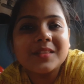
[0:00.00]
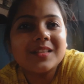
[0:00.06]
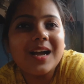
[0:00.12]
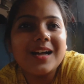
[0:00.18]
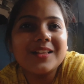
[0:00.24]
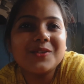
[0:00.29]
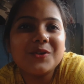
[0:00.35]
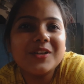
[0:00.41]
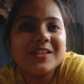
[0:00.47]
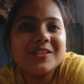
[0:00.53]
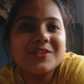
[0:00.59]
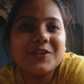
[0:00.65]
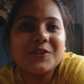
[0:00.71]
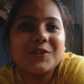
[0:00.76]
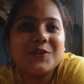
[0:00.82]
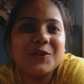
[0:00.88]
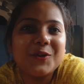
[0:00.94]
দাঁতনের
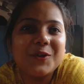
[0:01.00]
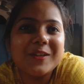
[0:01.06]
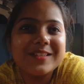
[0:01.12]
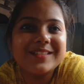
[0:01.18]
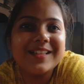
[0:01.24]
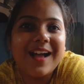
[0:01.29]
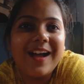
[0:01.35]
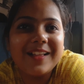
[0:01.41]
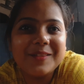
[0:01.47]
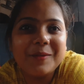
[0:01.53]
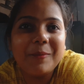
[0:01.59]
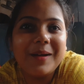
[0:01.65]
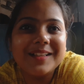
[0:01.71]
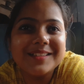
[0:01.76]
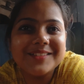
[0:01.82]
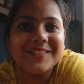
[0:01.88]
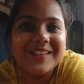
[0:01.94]
শুরু দাঁত
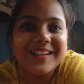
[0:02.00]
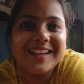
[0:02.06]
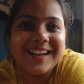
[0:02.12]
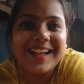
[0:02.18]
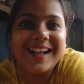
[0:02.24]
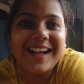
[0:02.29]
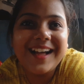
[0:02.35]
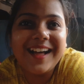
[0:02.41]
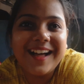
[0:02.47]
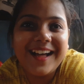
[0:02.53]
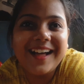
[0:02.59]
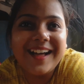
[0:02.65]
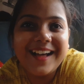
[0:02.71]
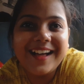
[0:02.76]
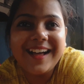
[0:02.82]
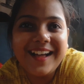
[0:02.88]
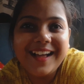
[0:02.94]
বাজবে না
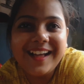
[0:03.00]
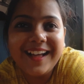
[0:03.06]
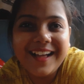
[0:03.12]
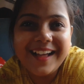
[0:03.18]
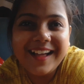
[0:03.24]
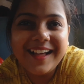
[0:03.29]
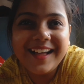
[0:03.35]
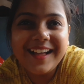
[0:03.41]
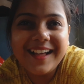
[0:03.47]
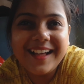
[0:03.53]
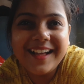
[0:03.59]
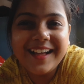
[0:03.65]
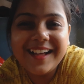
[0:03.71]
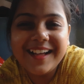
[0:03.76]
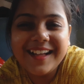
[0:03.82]
হ্যাঁ।